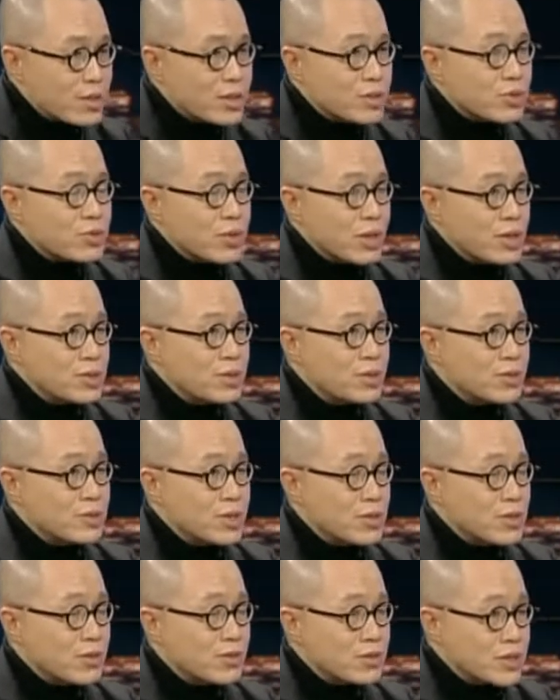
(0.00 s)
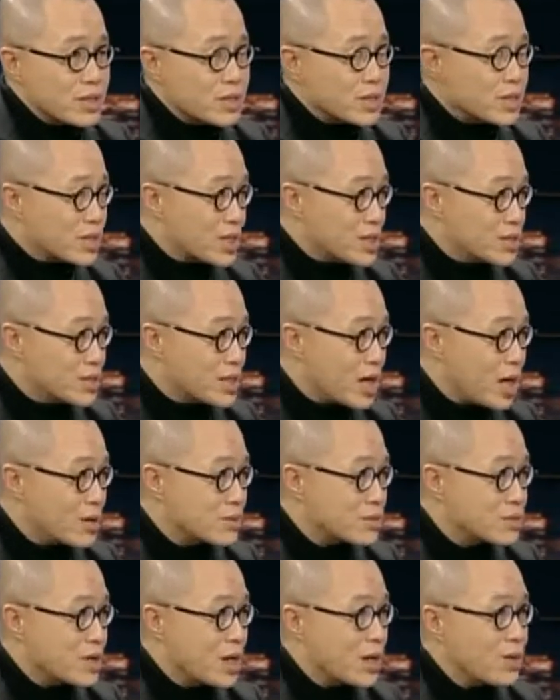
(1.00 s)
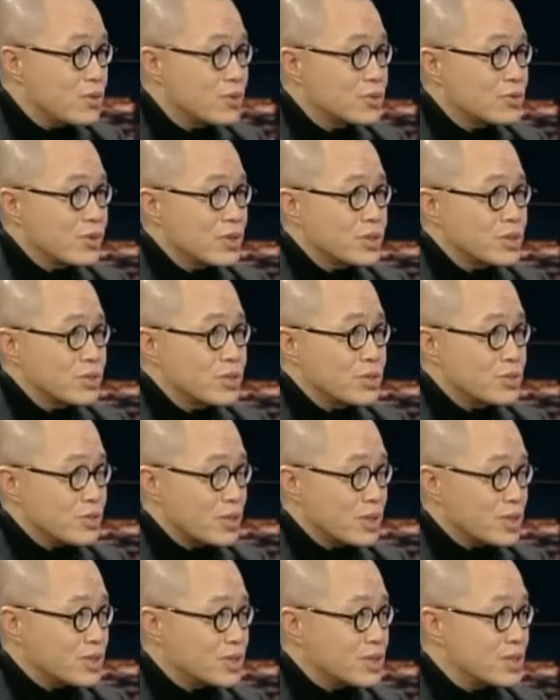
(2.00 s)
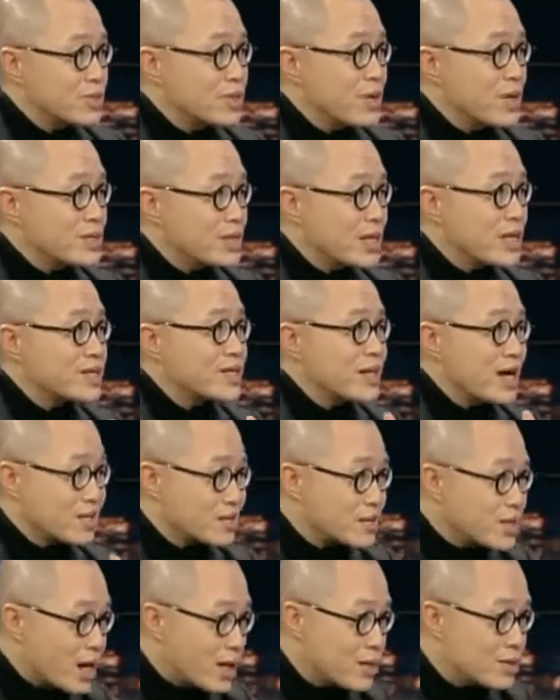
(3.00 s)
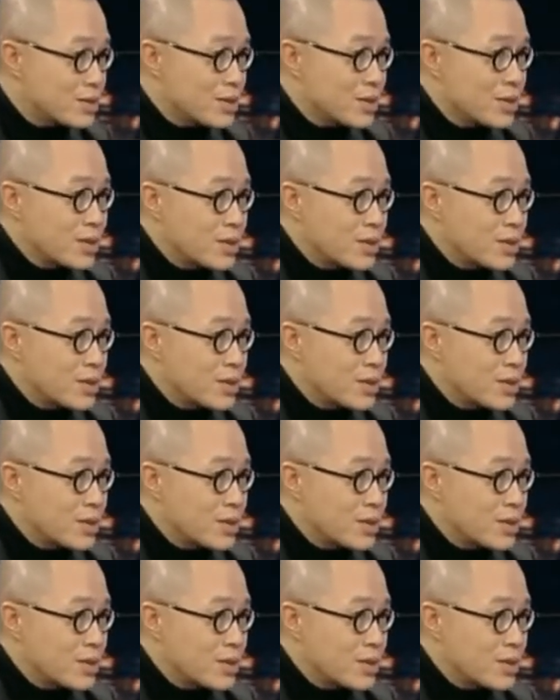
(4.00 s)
因为全球人口一直增长，然后全球的水资源在下降，